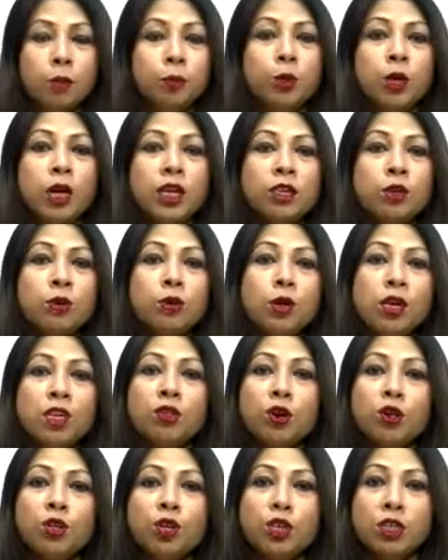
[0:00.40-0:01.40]
প্রয়াত হলেন
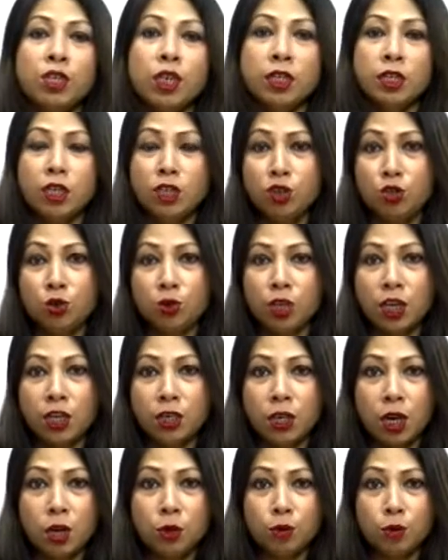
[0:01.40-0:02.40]
দশ হাজার তিনশো তেইশ
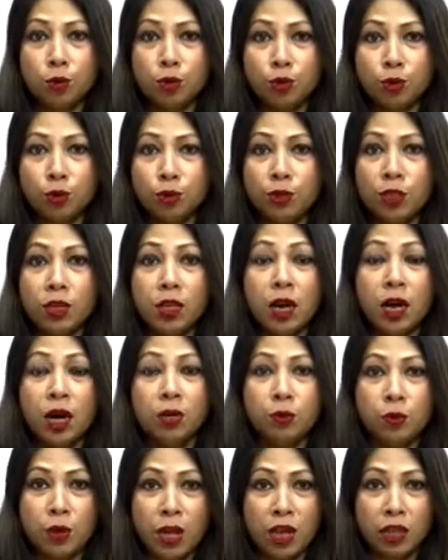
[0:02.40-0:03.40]
চাকরিচ্যুতদের
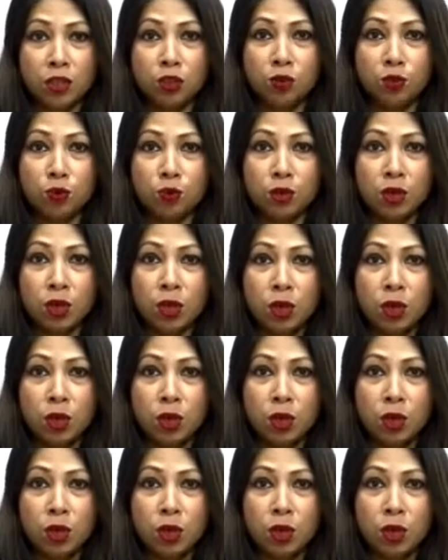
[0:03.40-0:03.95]
আরও একজন